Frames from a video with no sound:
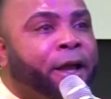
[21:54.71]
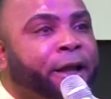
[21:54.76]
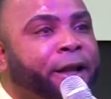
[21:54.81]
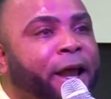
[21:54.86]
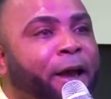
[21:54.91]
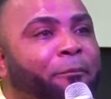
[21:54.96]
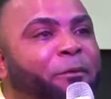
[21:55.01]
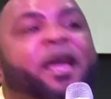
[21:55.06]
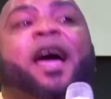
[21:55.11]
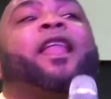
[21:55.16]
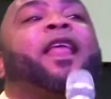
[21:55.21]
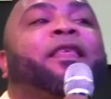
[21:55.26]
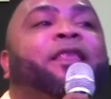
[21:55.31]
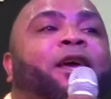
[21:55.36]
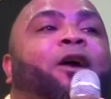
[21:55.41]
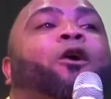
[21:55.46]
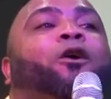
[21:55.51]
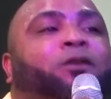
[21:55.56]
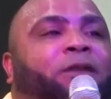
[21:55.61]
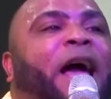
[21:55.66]
Y Nemía le
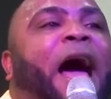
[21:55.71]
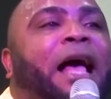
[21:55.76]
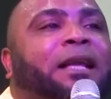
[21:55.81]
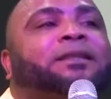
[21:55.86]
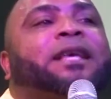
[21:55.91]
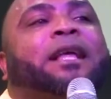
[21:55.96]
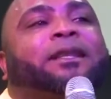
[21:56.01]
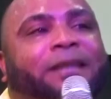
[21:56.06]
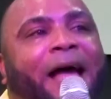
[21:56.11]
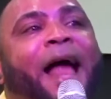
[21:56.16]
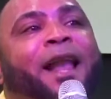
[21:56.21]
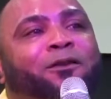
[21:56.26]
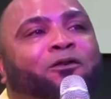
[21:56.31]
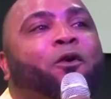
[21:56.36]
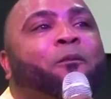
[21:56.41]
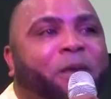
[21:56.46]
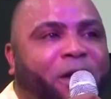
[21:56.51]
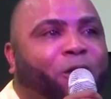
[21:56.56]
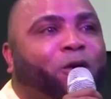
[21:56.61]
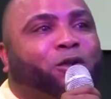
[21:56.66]
digo, casa tal,
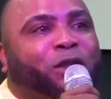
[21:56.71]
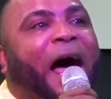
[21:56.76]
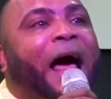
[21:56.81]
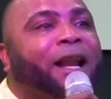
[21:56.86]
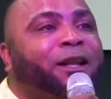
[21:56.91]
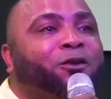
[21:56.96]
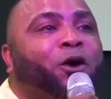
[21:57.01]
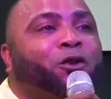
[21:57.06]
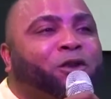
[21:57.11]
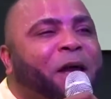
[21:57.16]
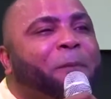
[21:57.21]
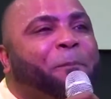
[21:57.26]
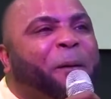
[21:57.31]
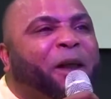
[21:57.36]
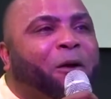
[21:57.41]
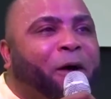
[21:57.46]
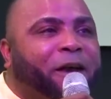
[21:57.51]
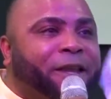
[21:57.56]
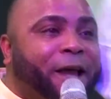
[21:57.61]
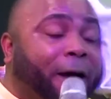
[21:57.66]
número tal. Yo te
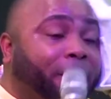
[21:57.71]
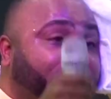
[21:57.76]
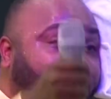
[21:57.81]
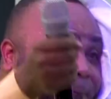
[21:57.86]
espero allá.